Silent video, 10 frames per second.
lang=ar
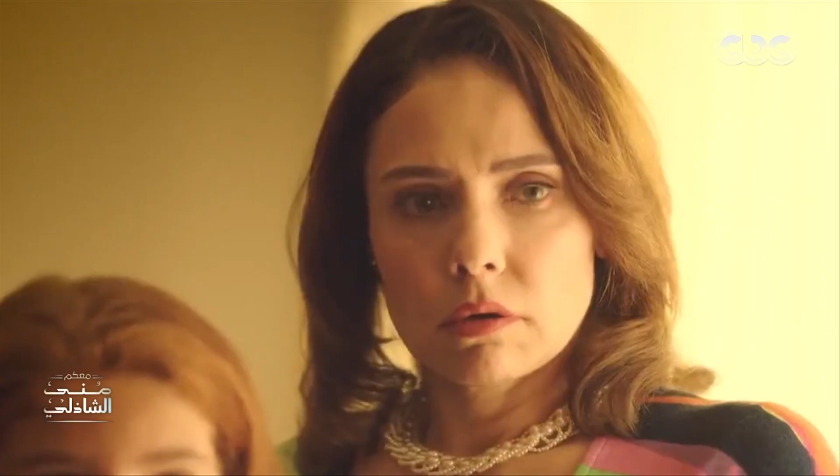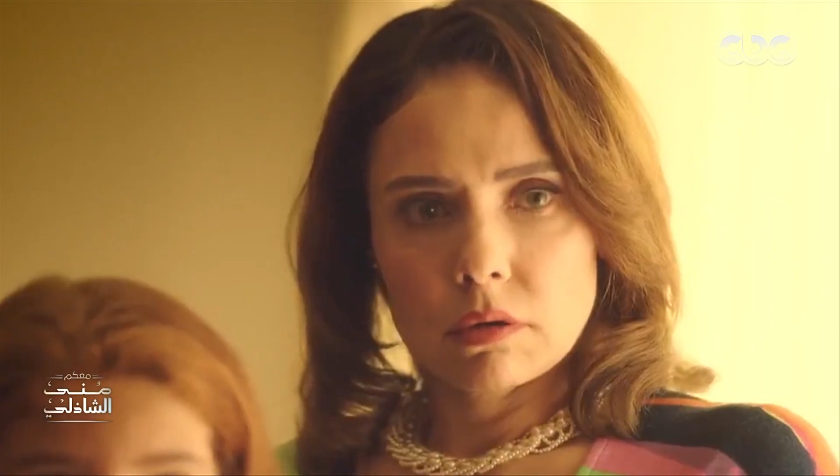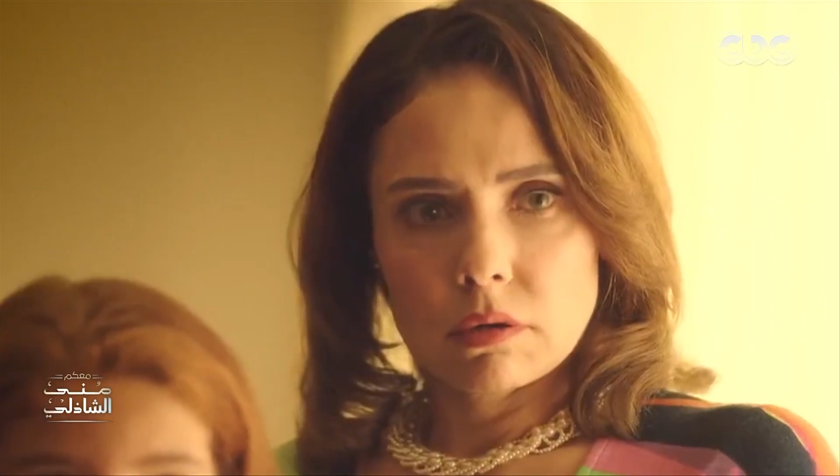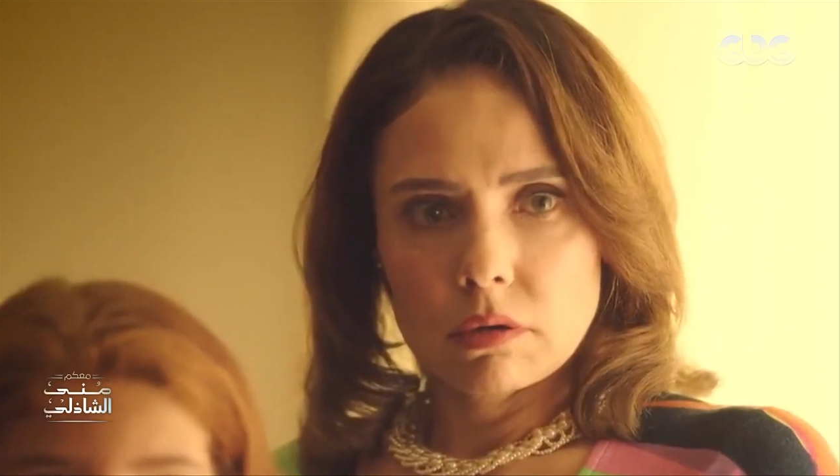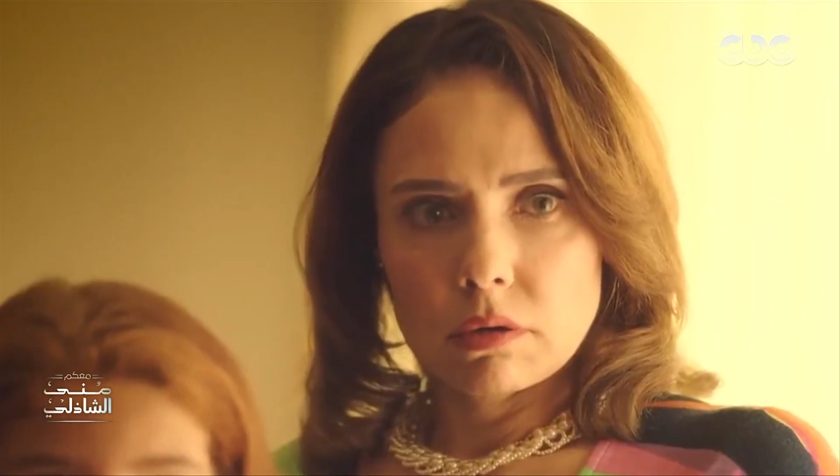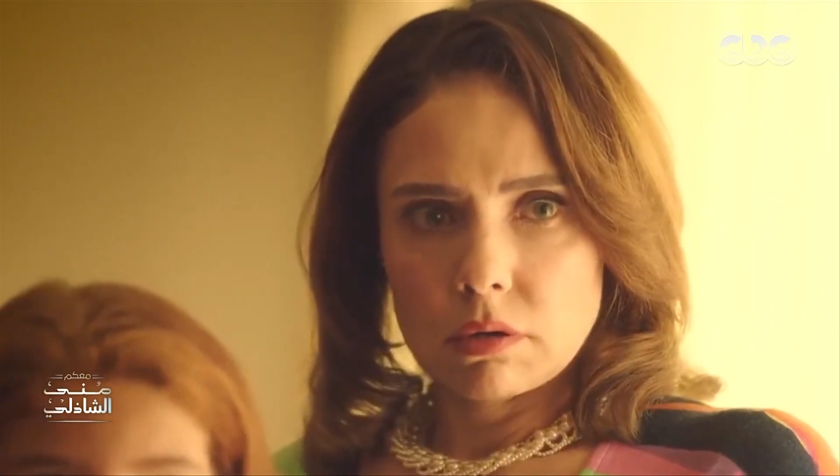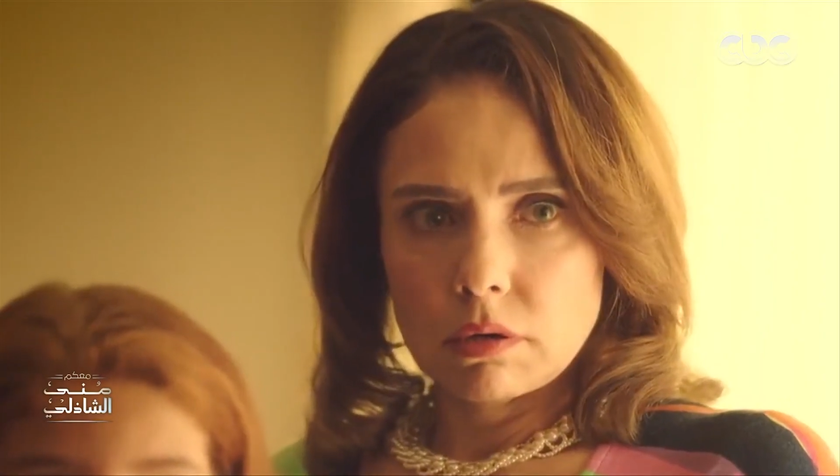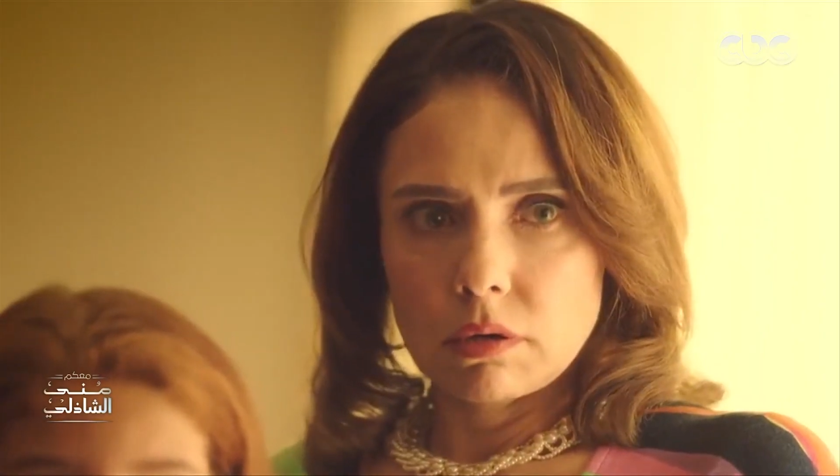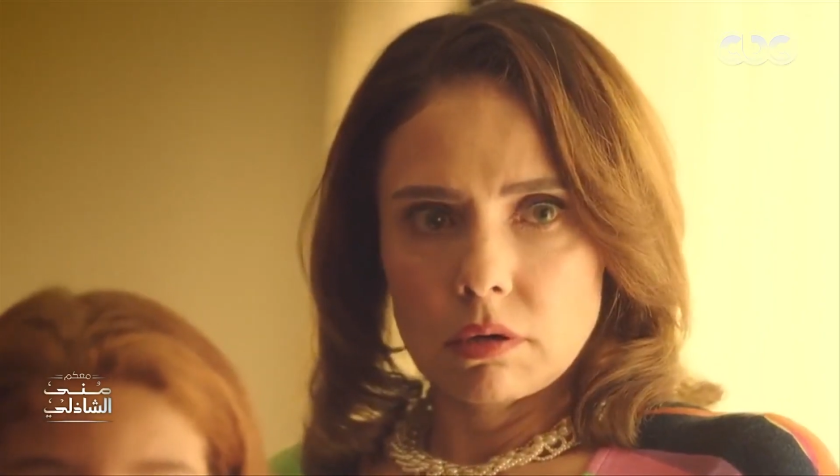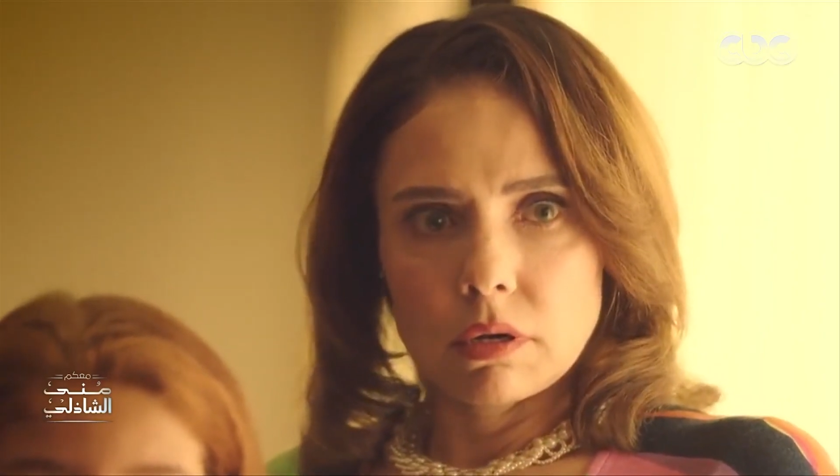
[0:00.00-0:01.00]
لا لا دي مش
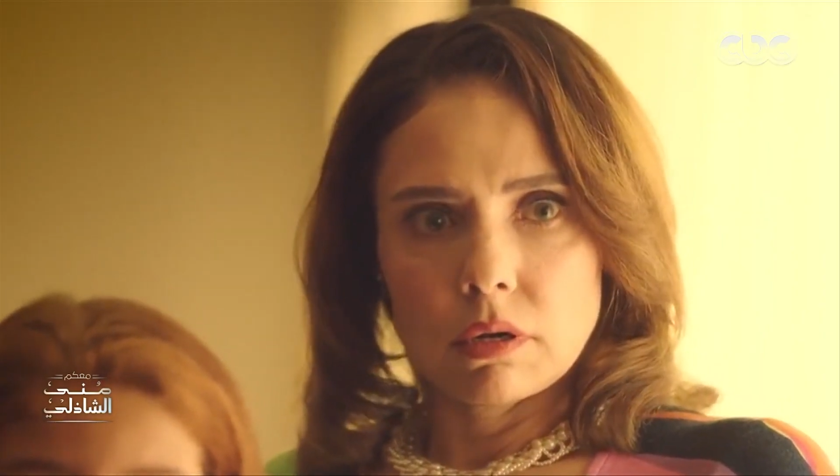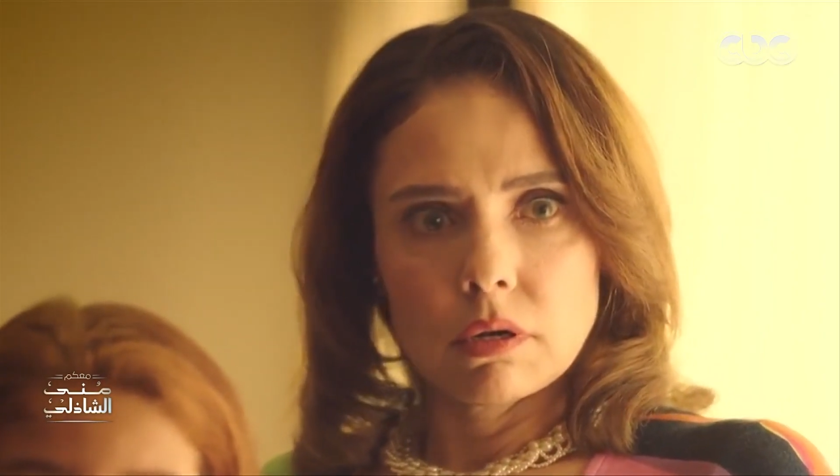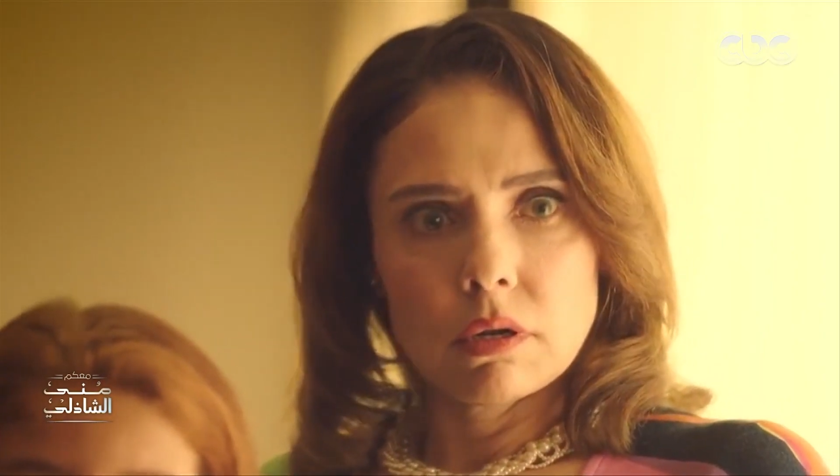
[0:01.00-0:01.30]
سرقه على